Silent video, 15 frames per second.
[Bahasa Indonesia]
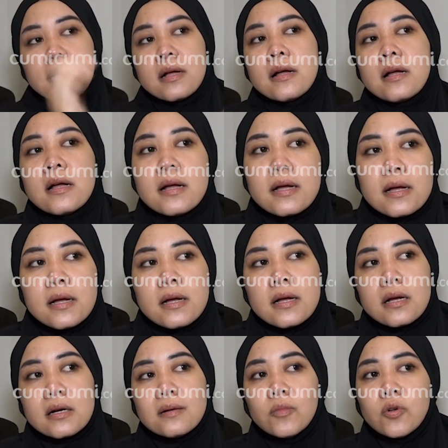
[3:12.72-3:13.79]

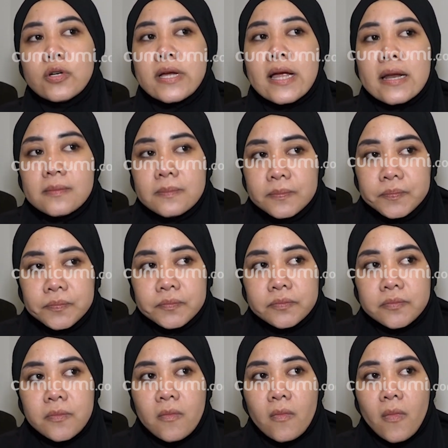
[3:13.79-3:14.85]
Uh, kemudian
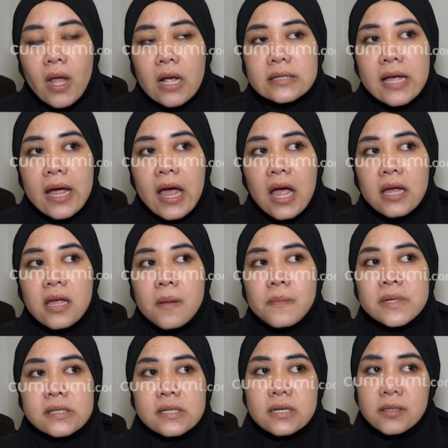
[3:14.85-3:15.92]
saya hanya
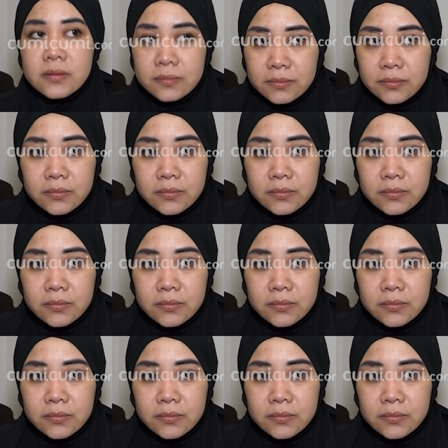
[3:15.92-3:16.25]
pesen